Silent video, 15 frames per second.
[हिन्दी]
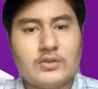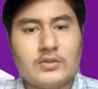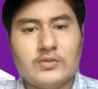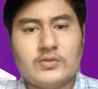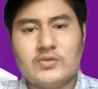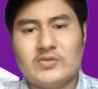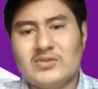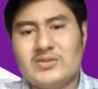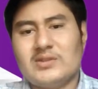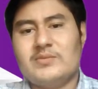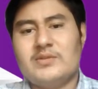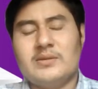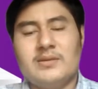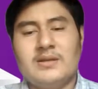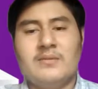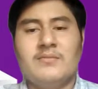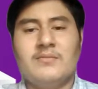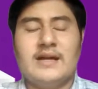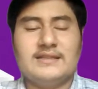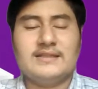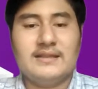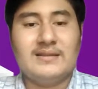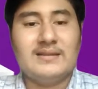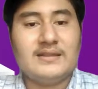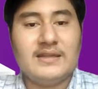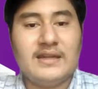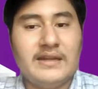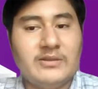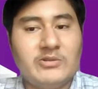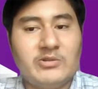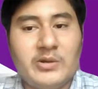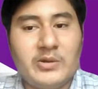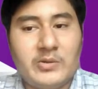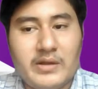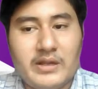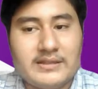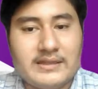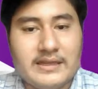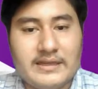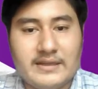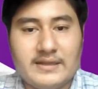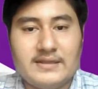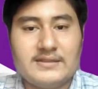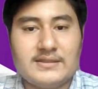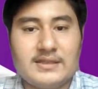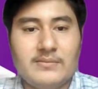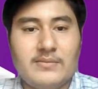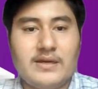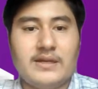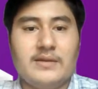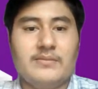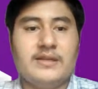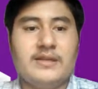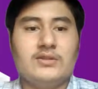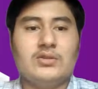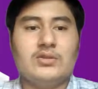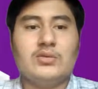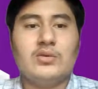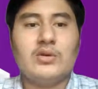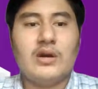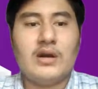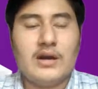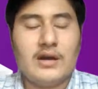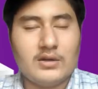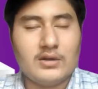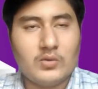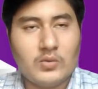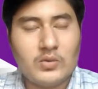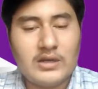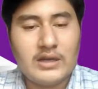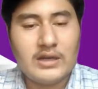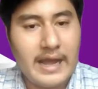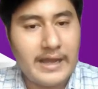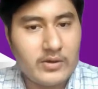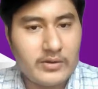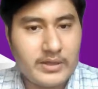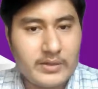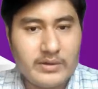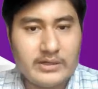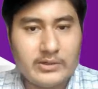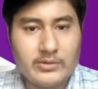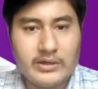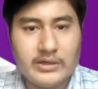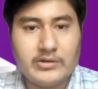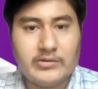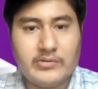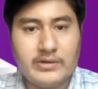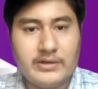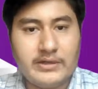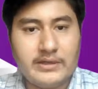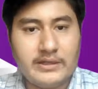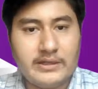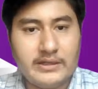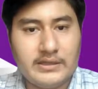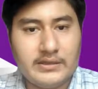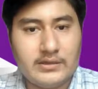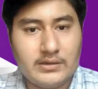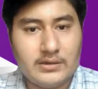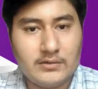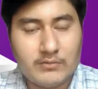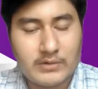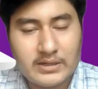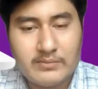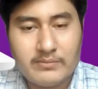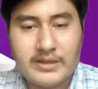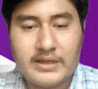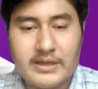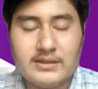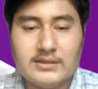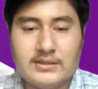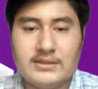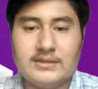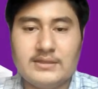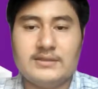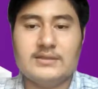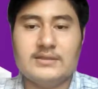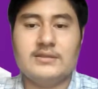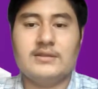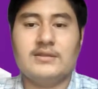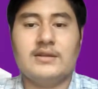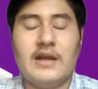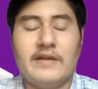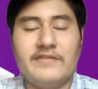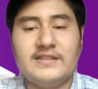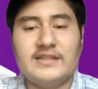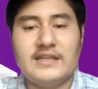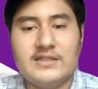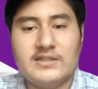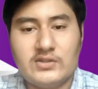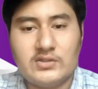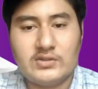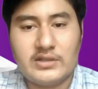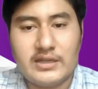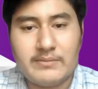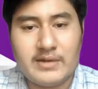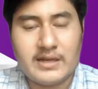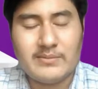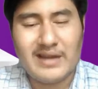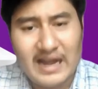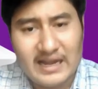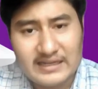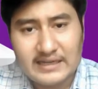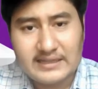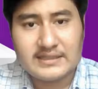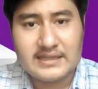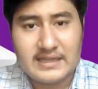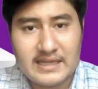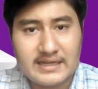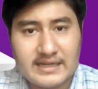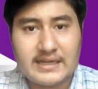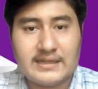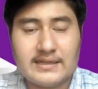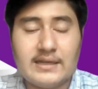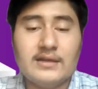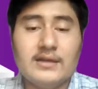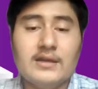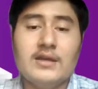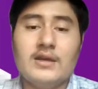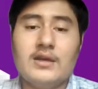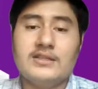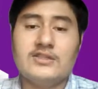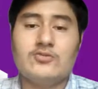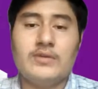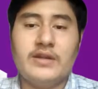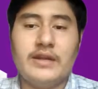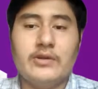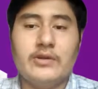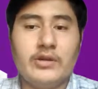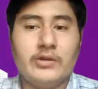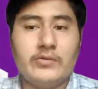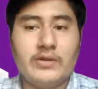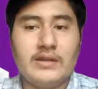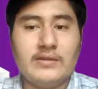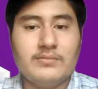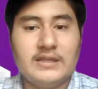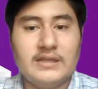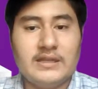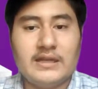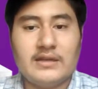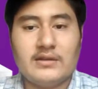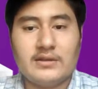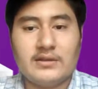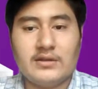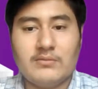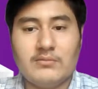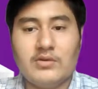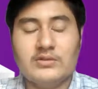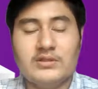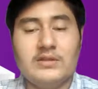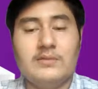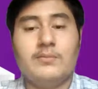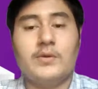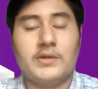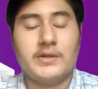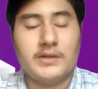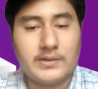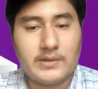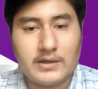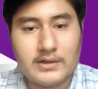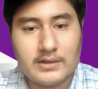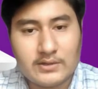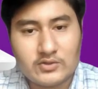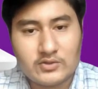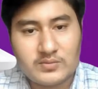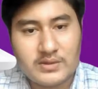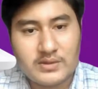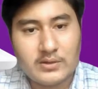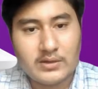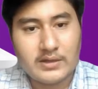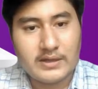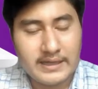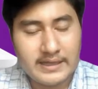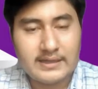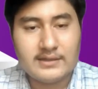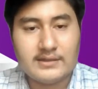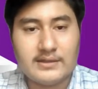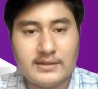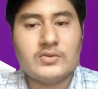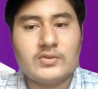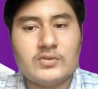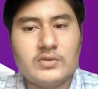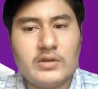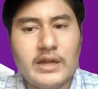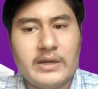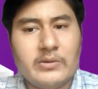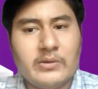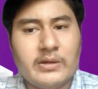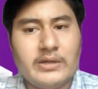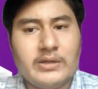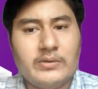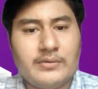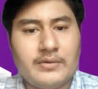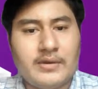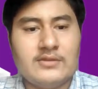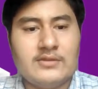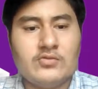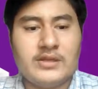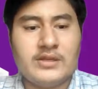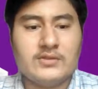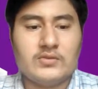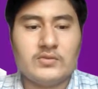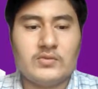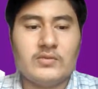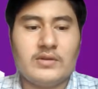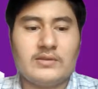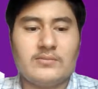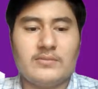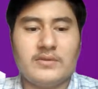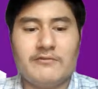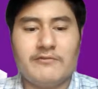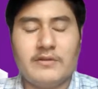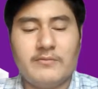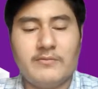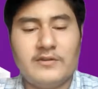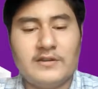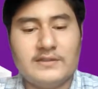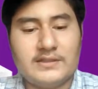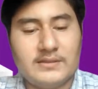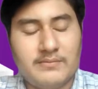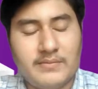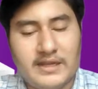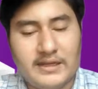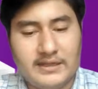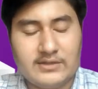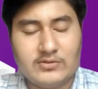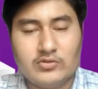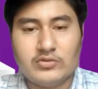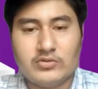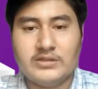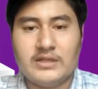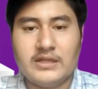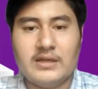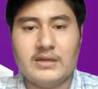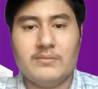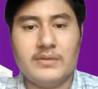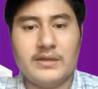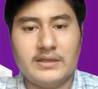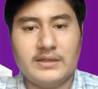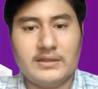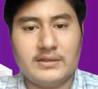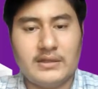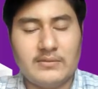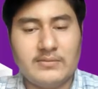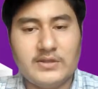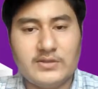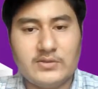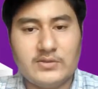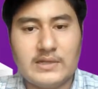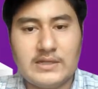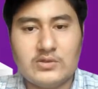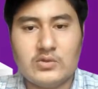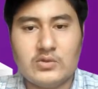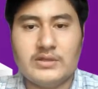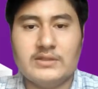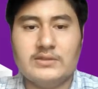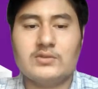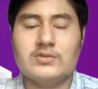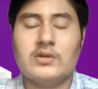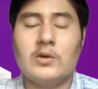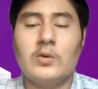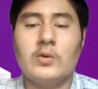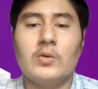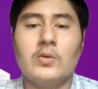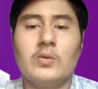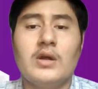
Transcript: तो दोस्तों सबसे पहले हम बात कर लेते हैं एंड्रॉयड 12 के रिलीज़ के बारे में तो गूगल आईओ इवेंट 2021 में इस काफ़ी सारी चीज़ों के बारे में हाईलाइट किया गया था इसमें एंड्रॉयड 12 भी एक बहुत ही इंपॉर्टेंट अनाउंसमेंट है दोस्तों एंड्रॉयड 12 जो है शुरुआत में फेबर से मई के जो ये महीने के बीच में जो इसको